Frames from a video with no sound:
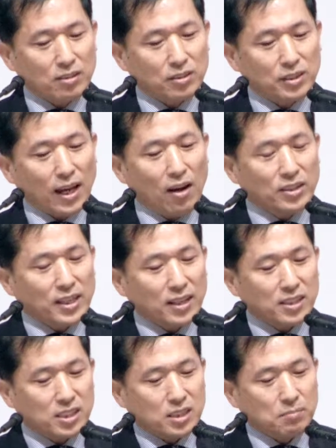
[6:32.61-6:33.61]
지고내
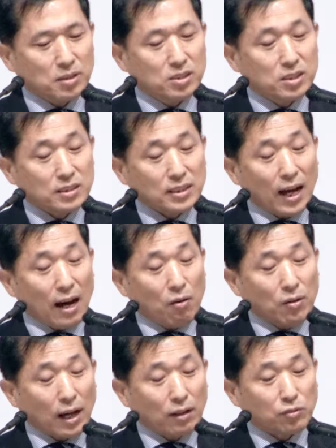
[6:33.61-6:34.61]
언약을 지키면 즉
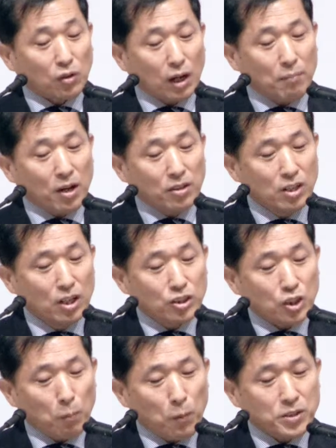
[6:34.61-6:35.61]
나하고 약속하면
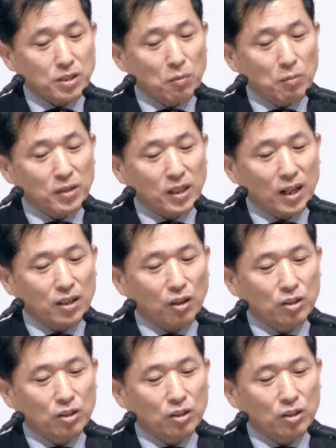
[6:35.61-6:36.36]
첫 번째 뭡니까?